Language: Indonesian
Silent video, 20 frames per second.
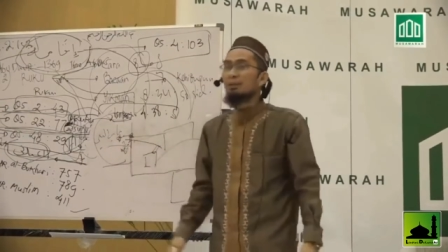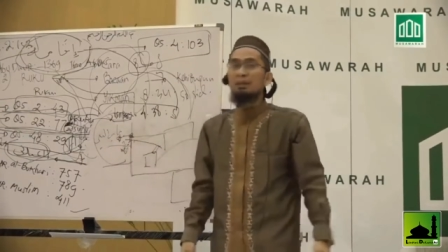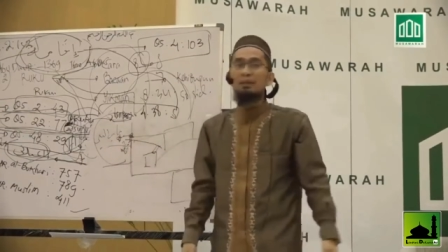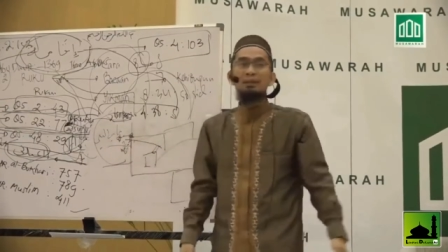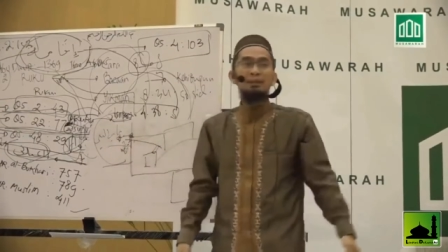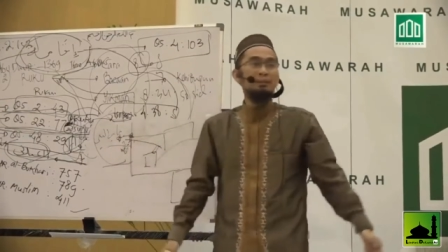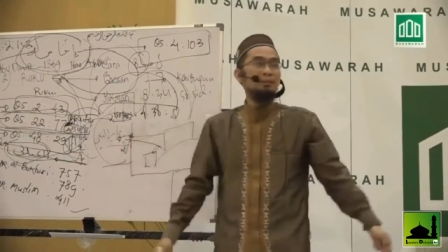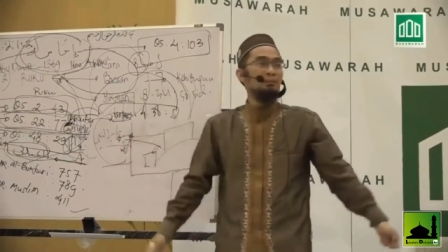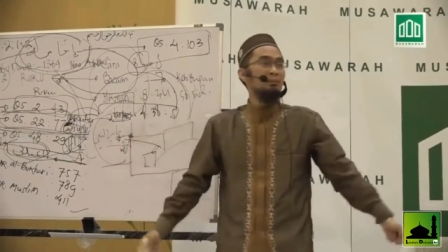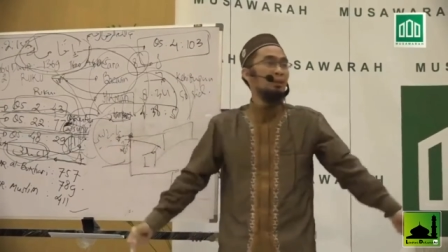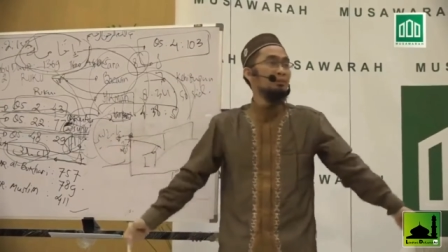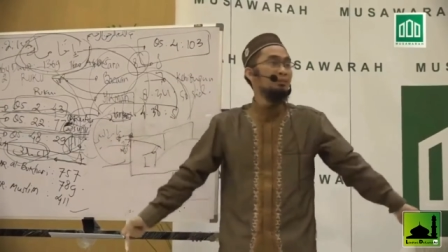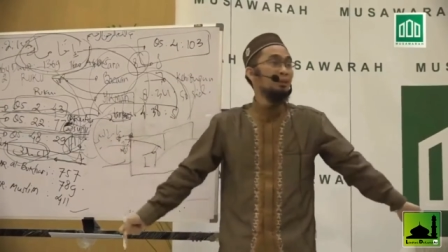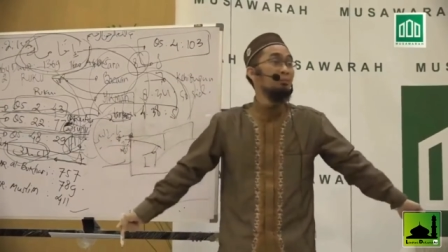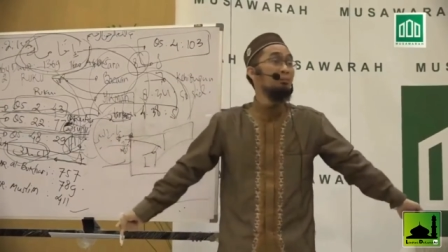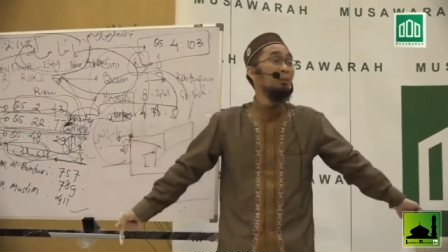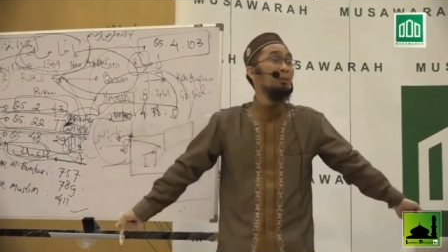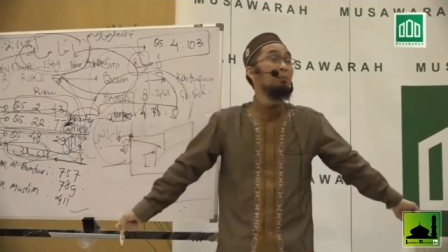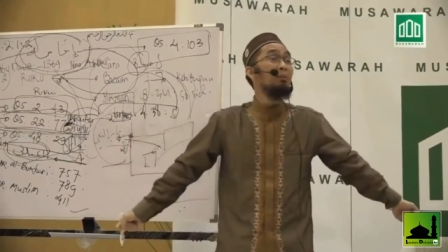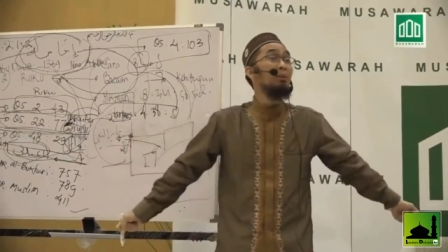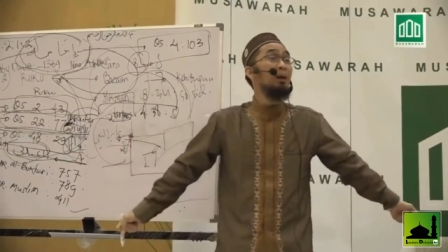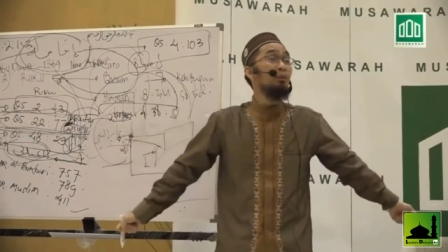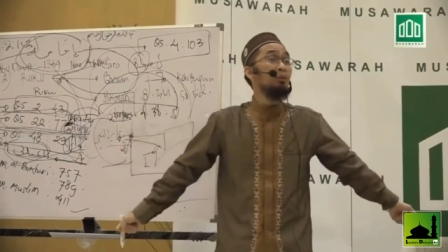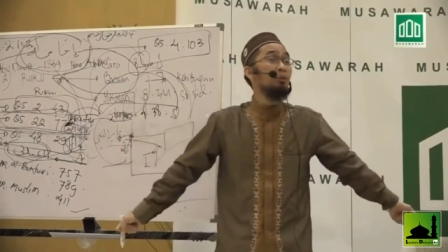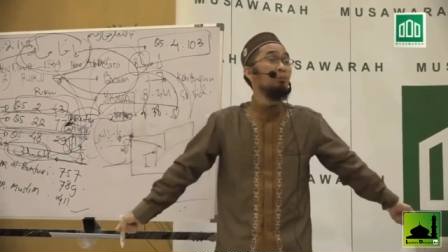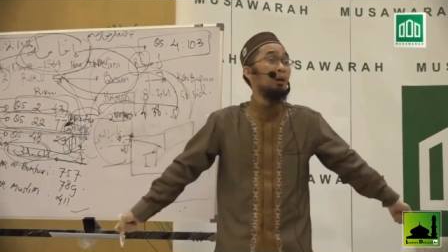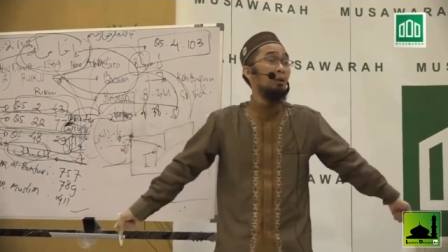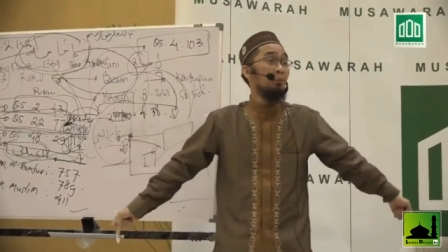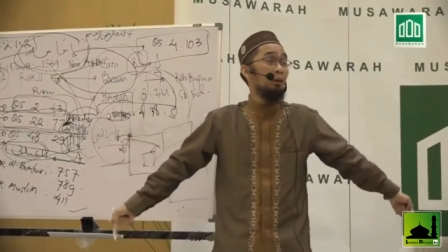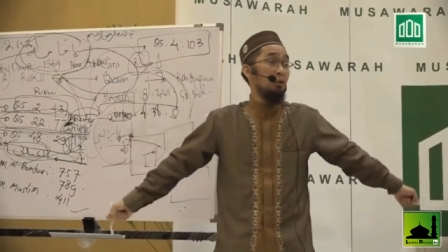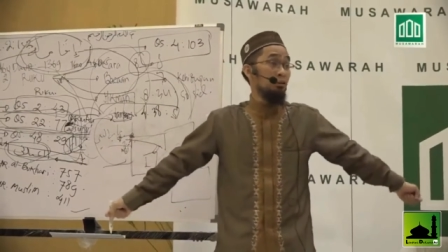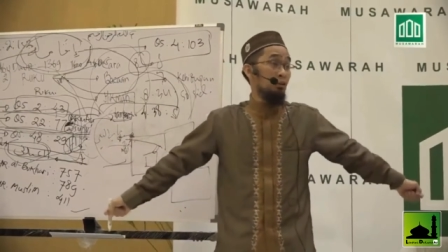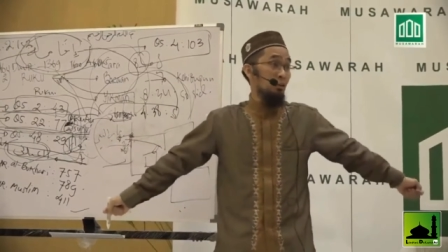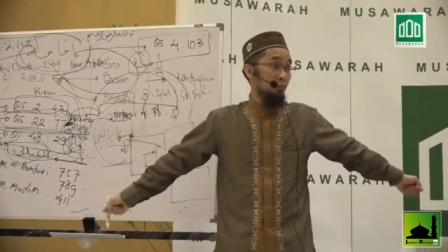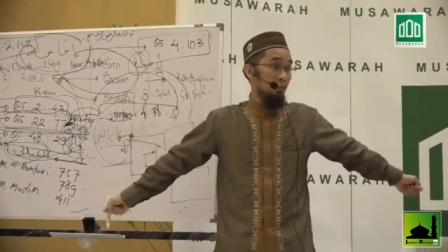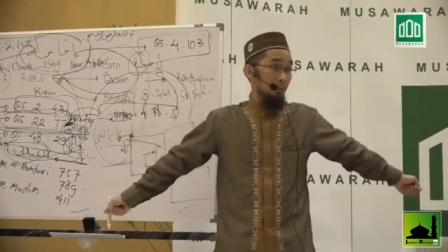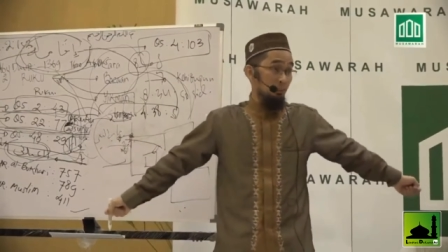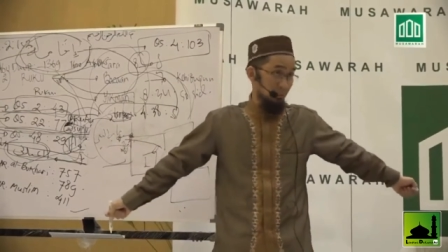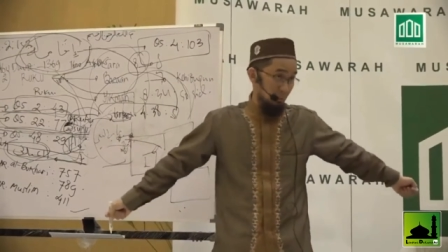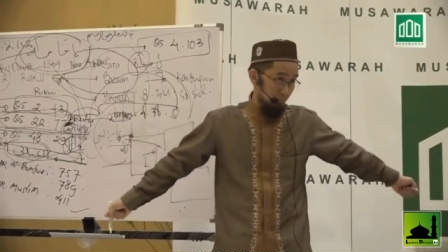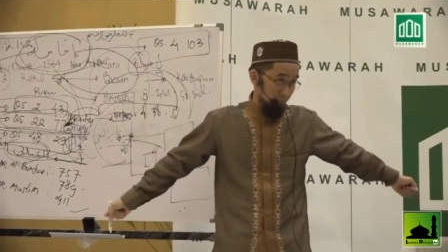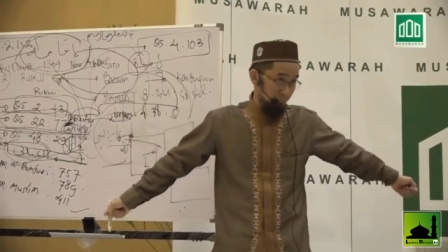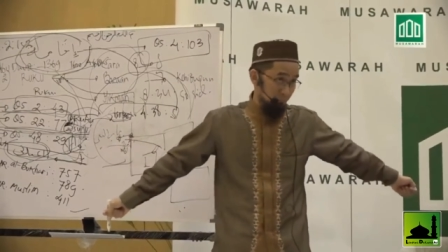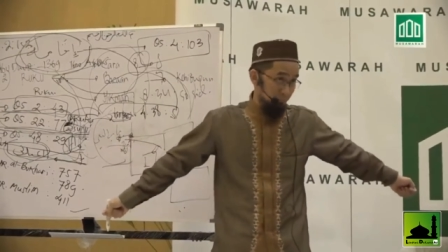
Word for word: ngelihat kebiasaan Nabi bangun, bagaimana cara bangunnya.